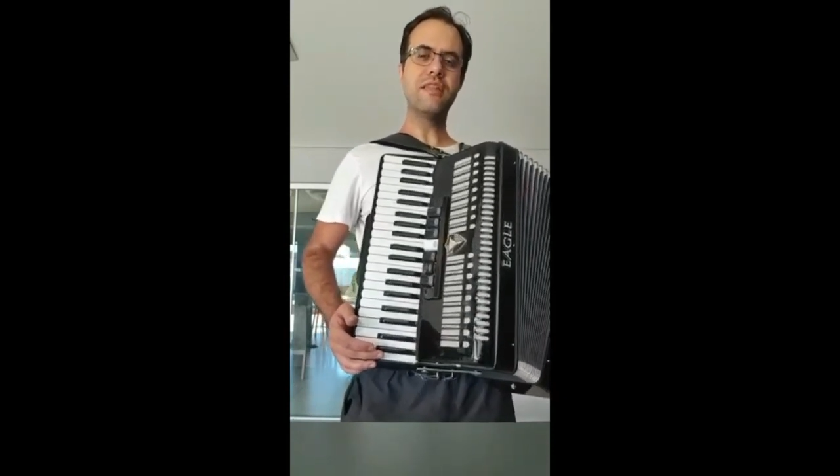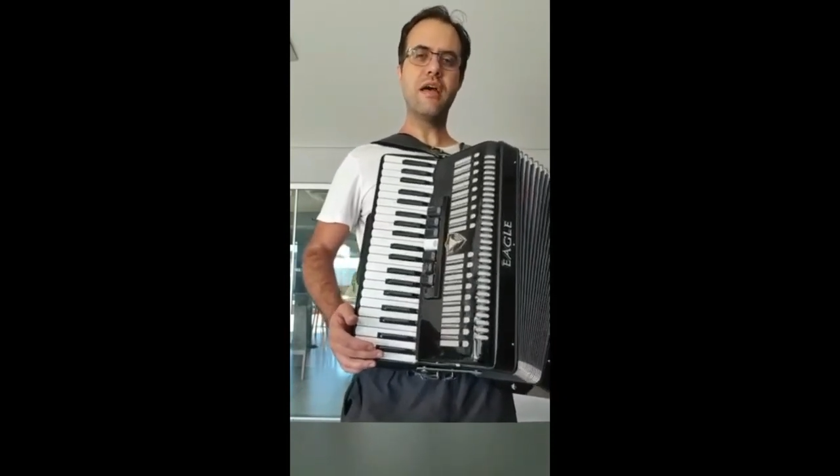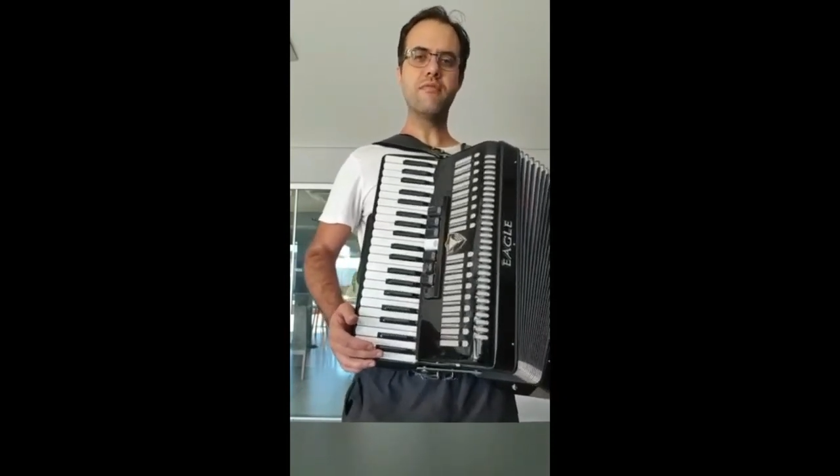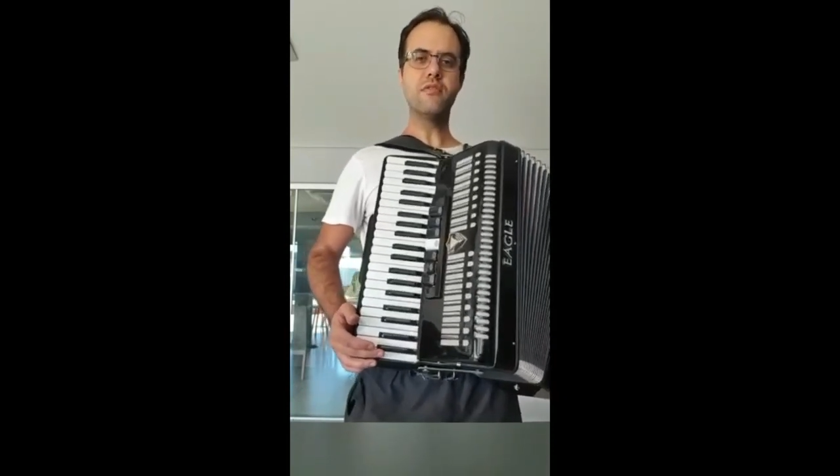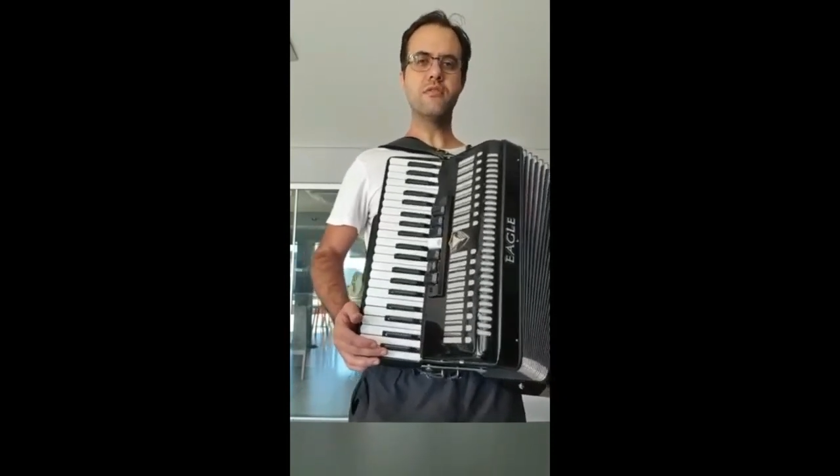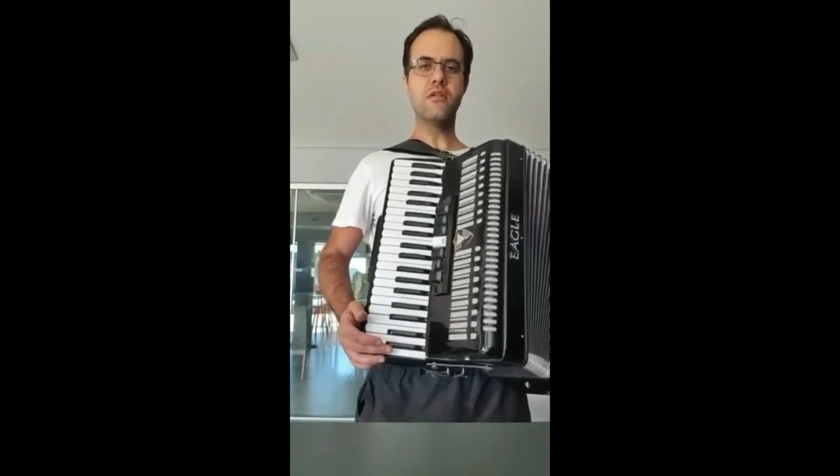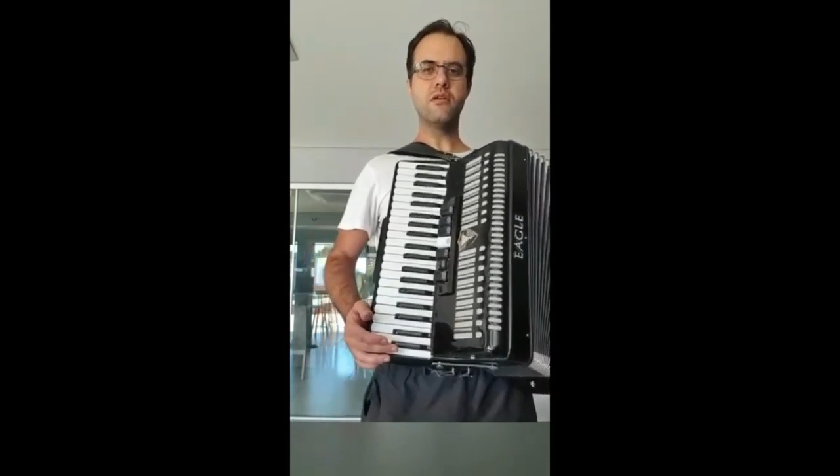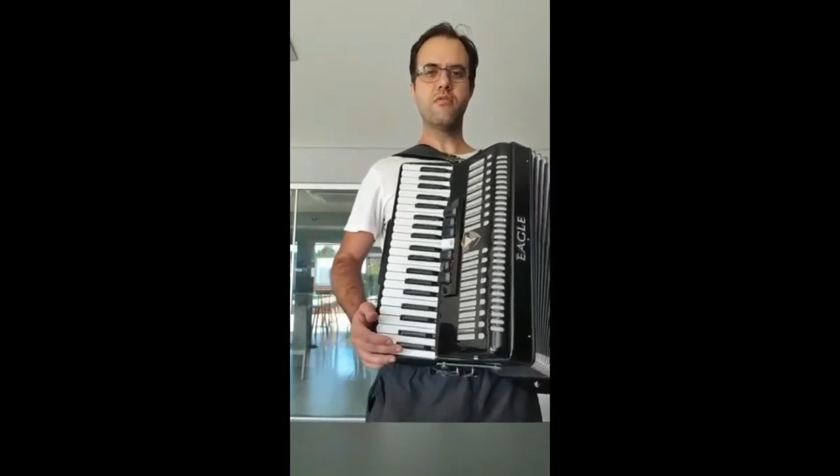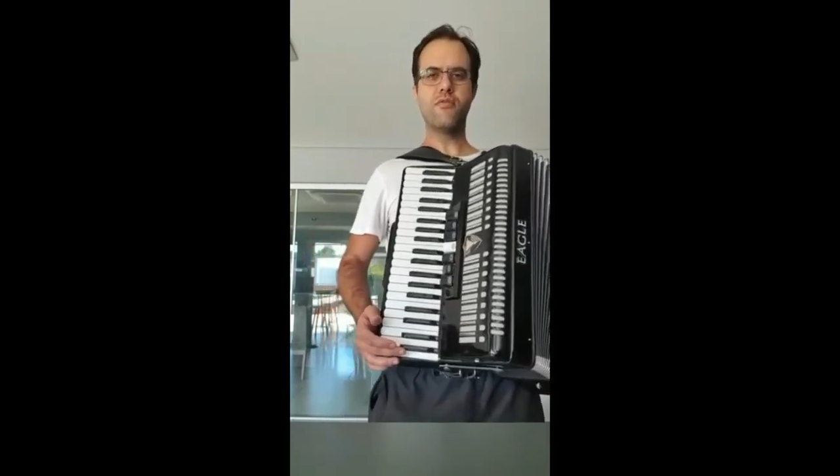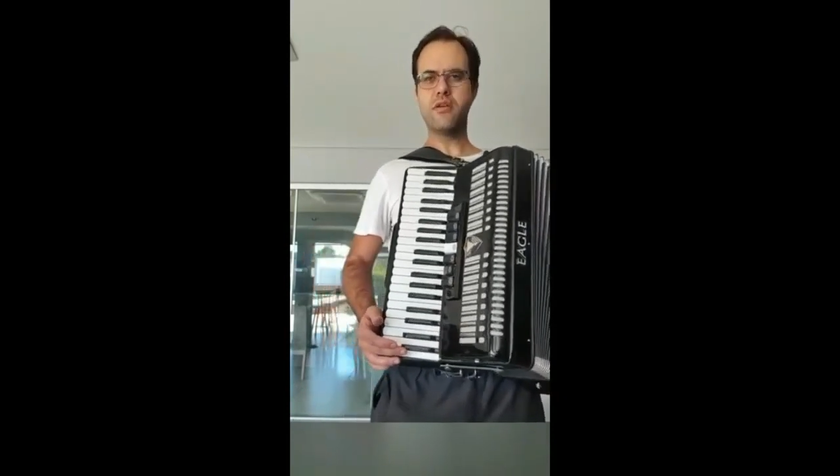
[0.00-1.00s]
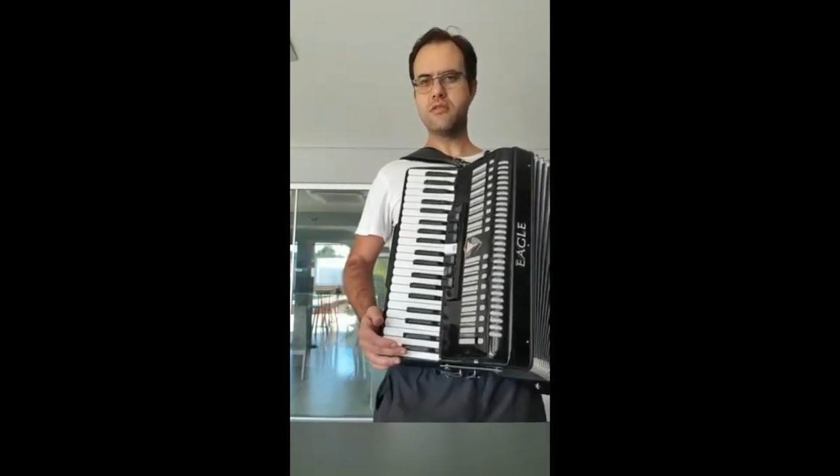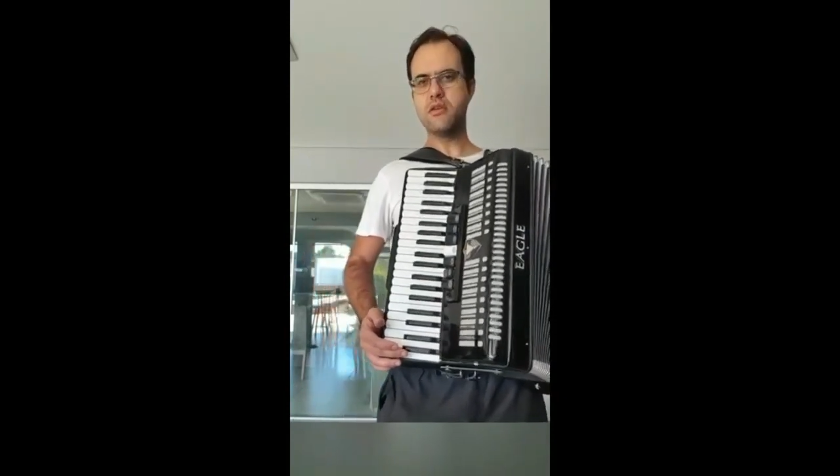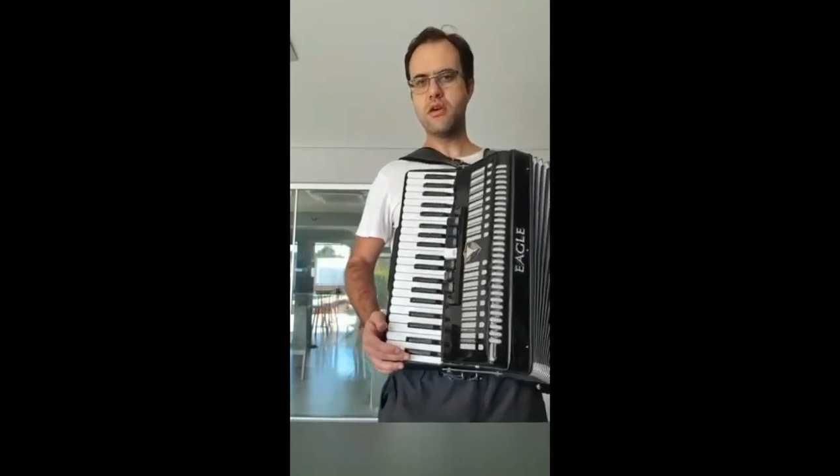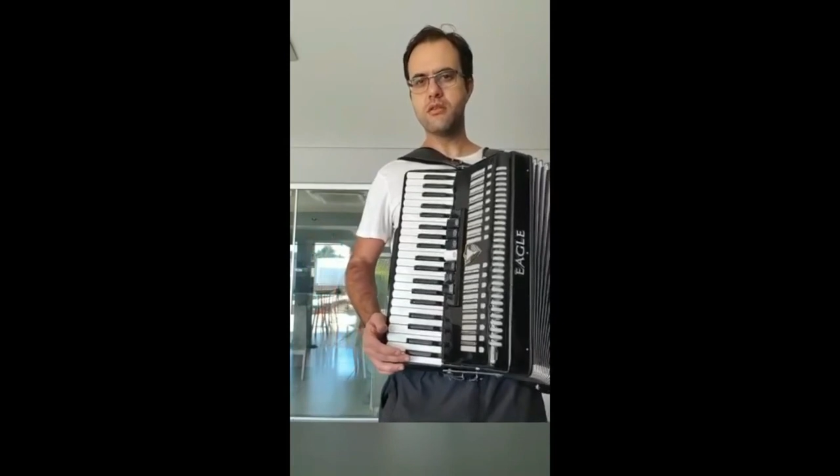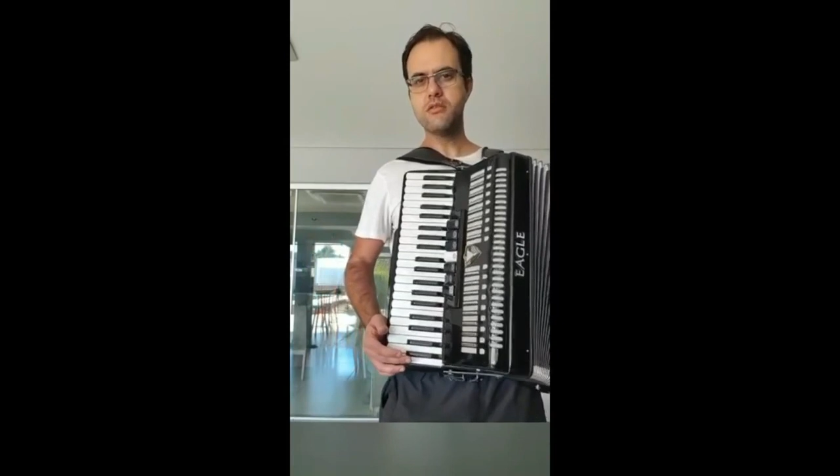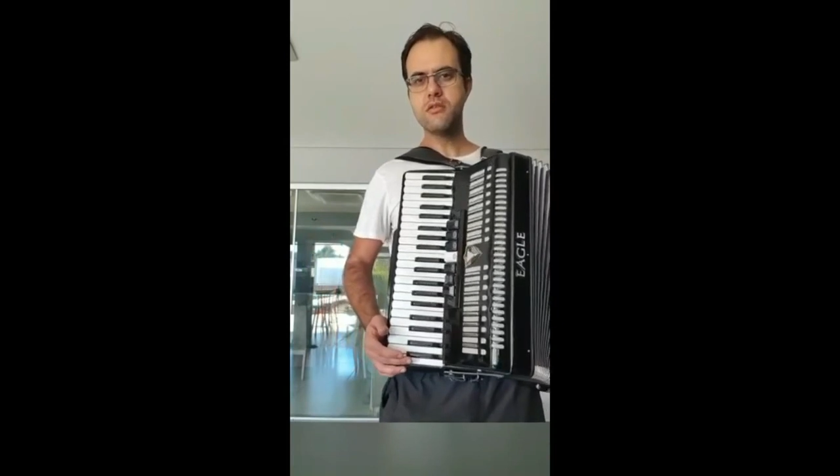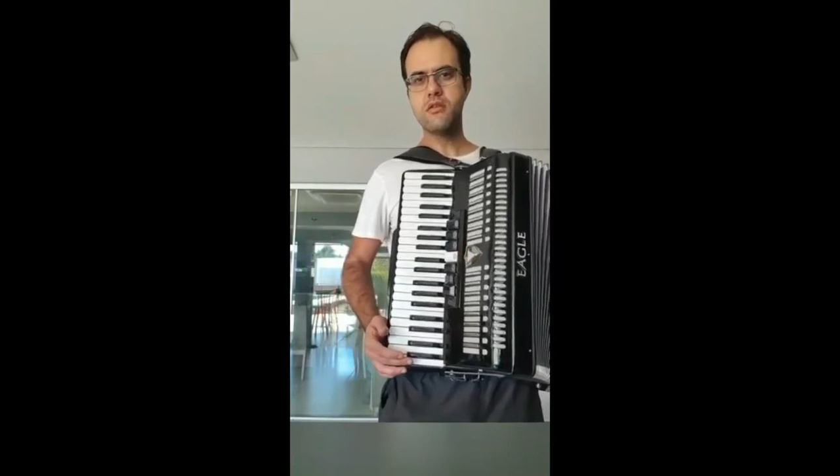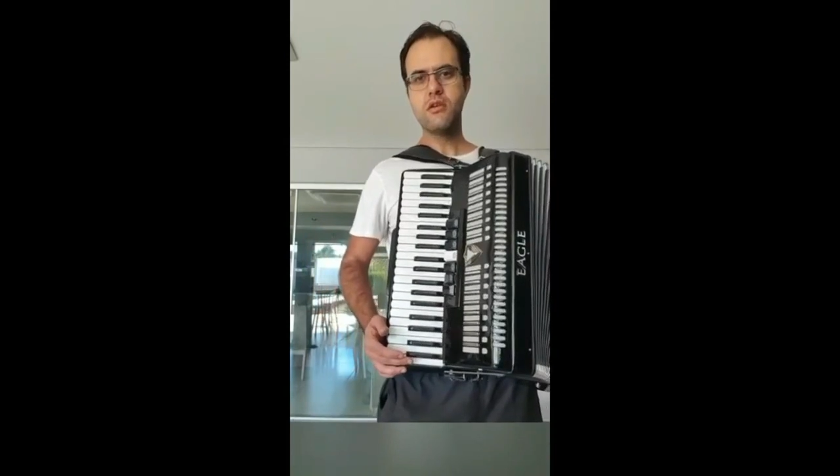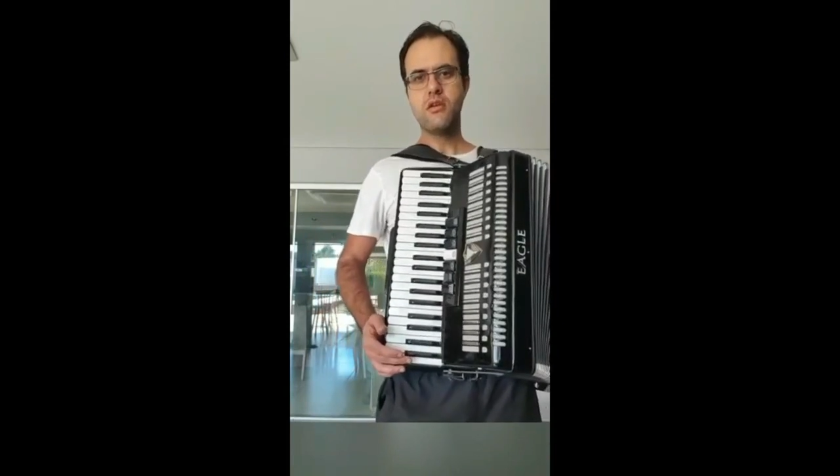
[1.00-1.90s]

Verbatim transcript: ele estava ensinando a fazer as,